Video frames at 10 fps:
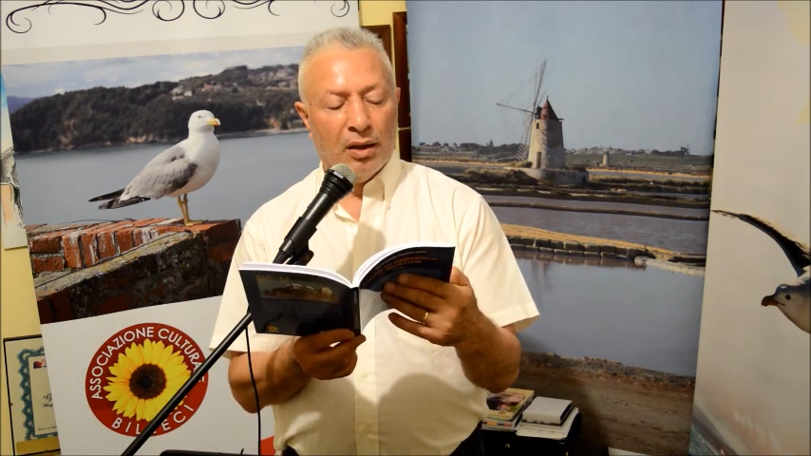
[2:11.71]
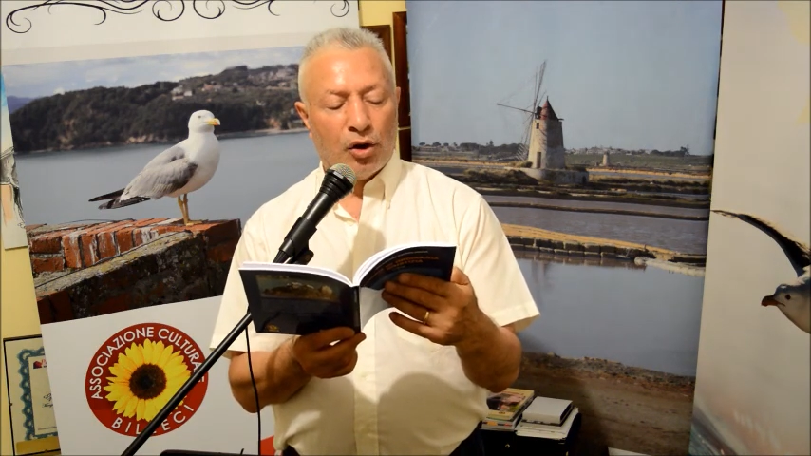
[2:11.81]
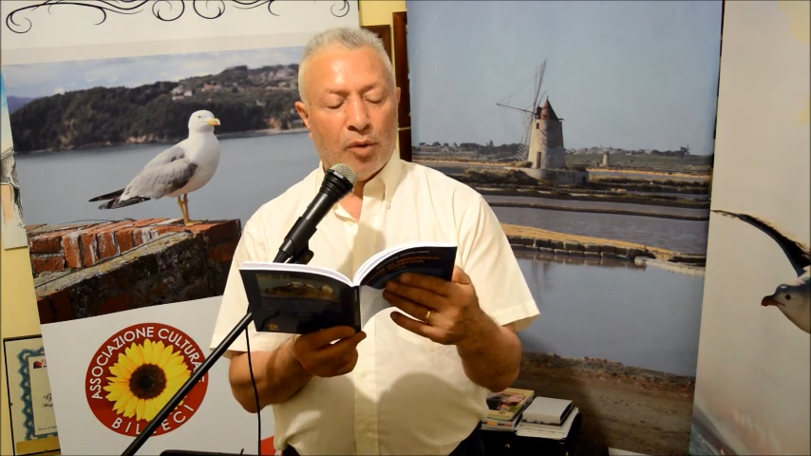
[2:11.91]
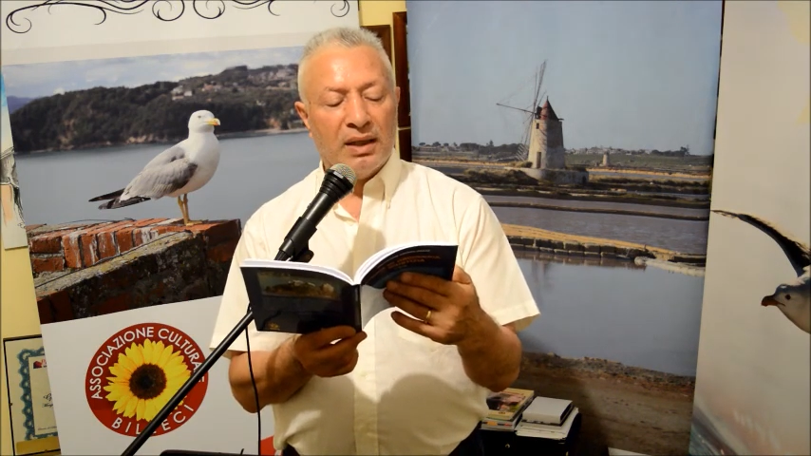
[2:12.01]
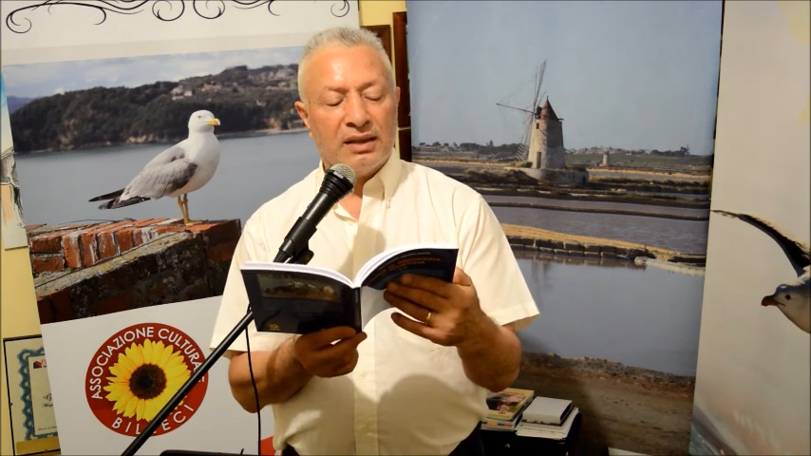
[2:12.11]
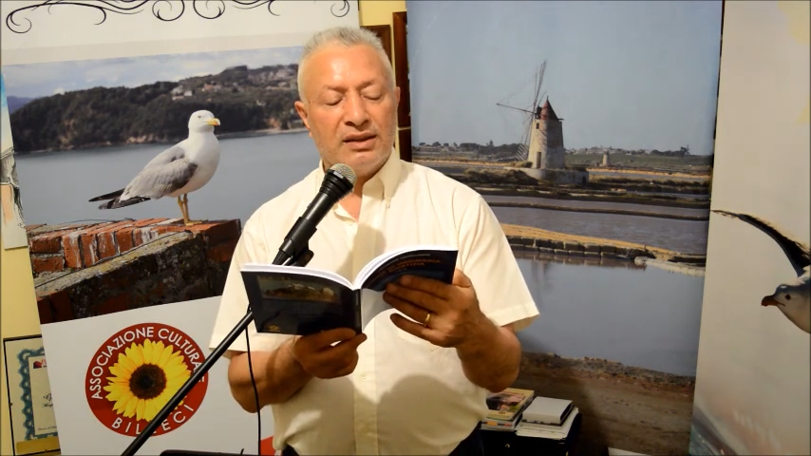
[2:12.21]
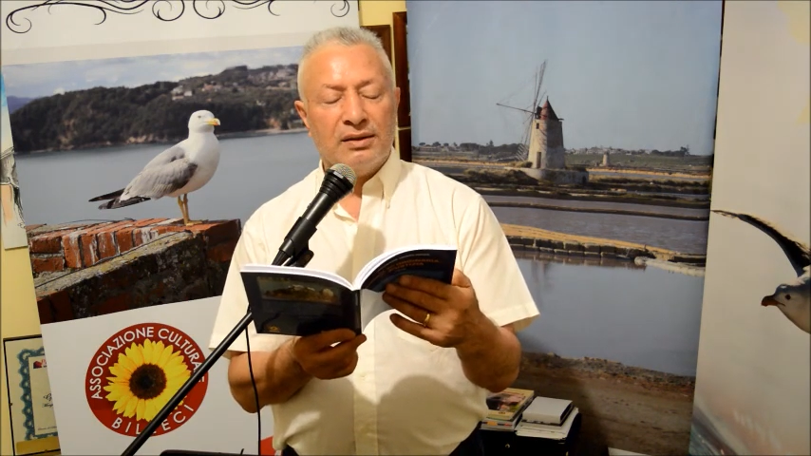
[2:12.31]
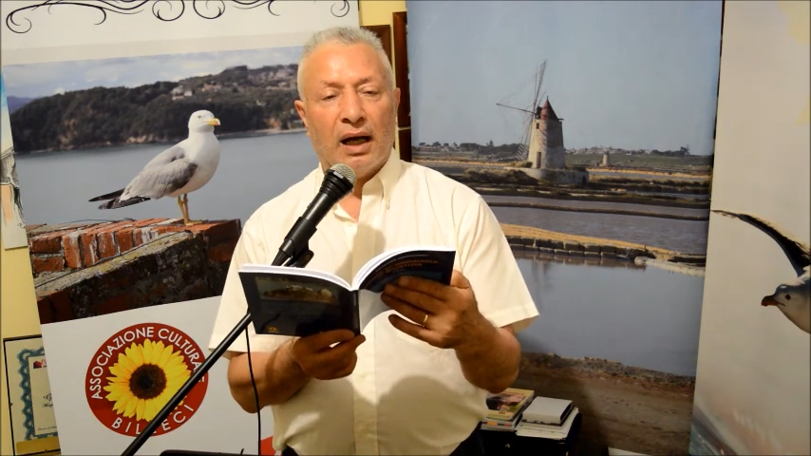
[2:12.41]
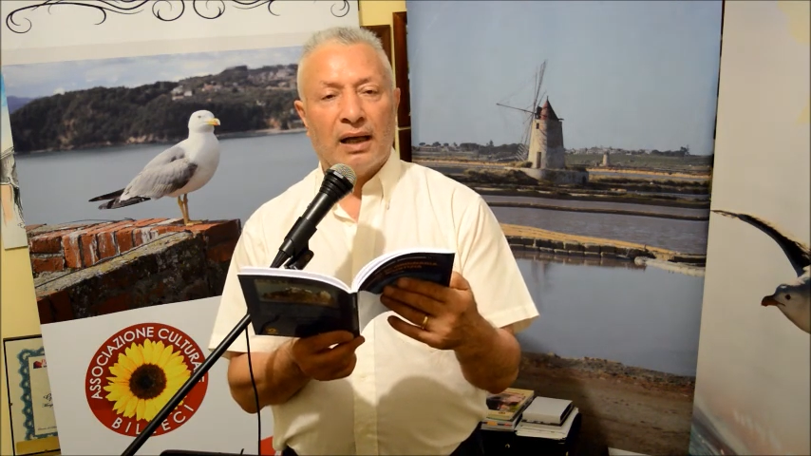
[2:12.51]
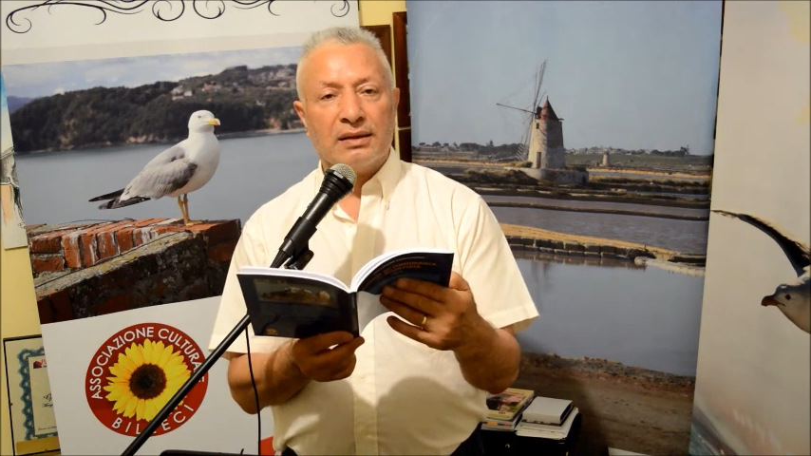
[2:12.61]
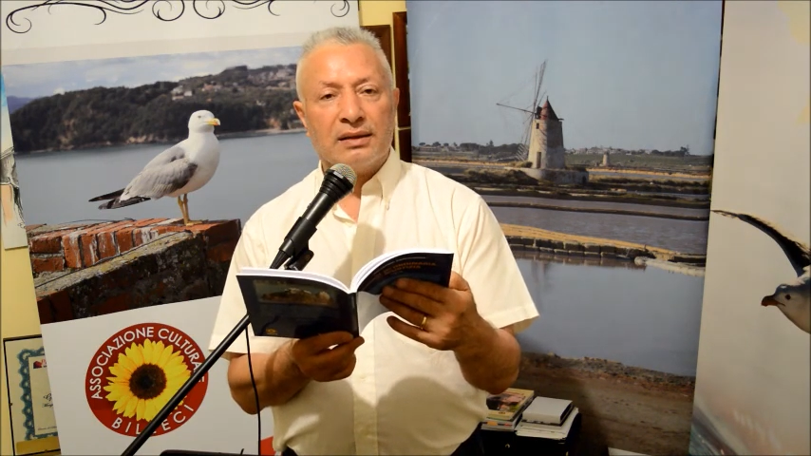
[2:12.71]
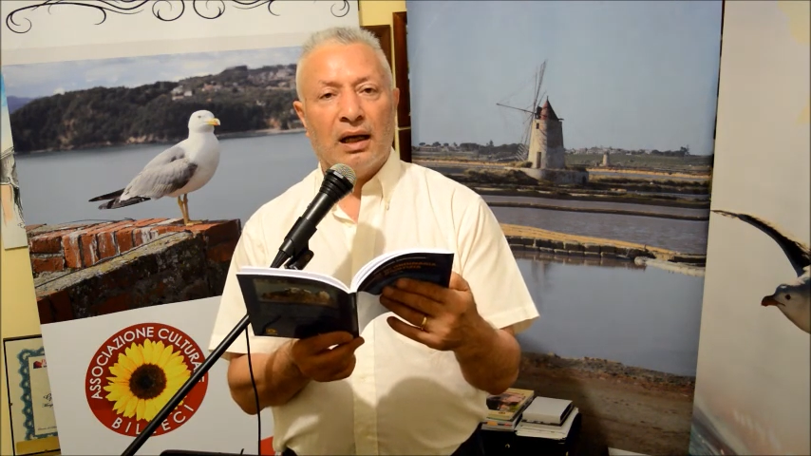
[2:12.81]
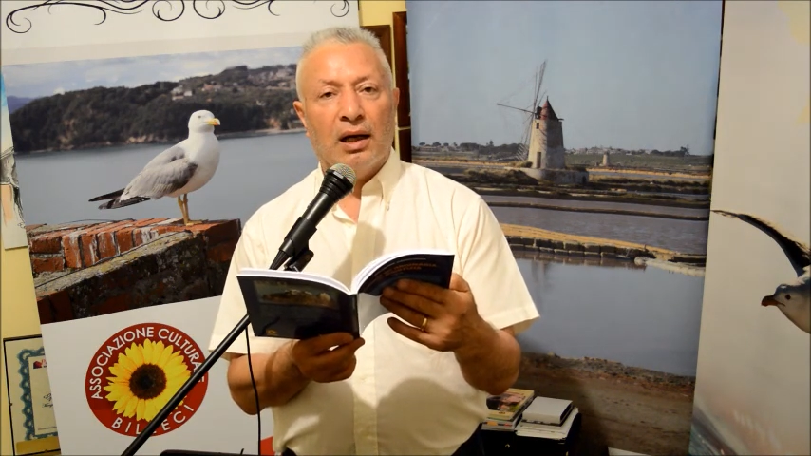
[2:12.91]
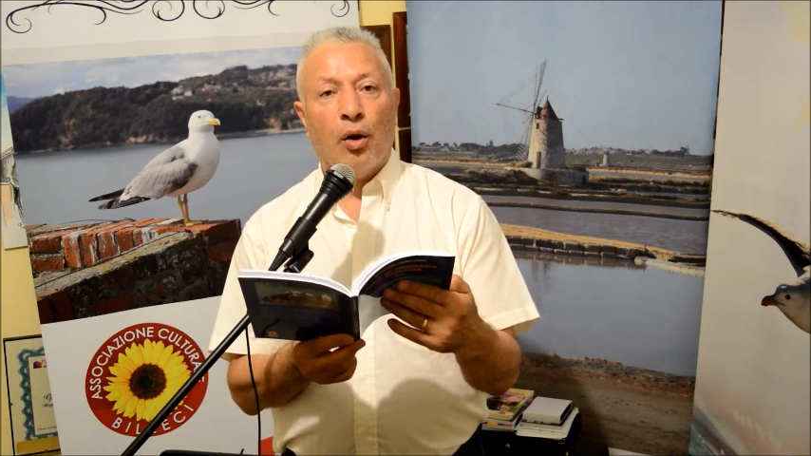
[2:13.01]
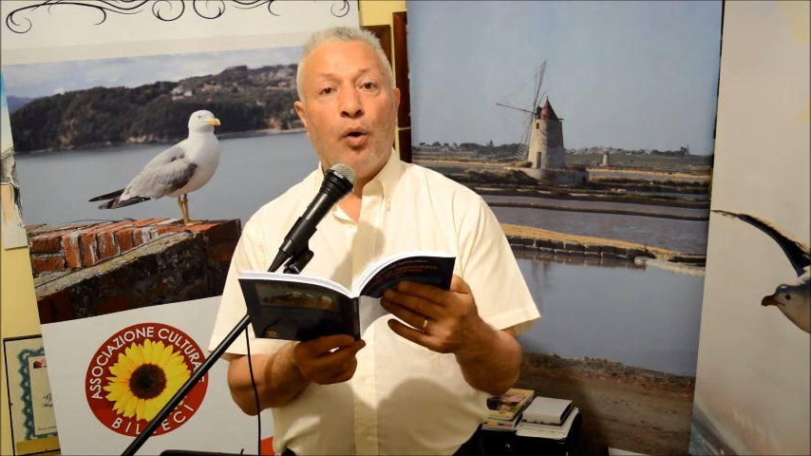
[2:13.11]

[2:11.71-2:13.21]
come il ginnasta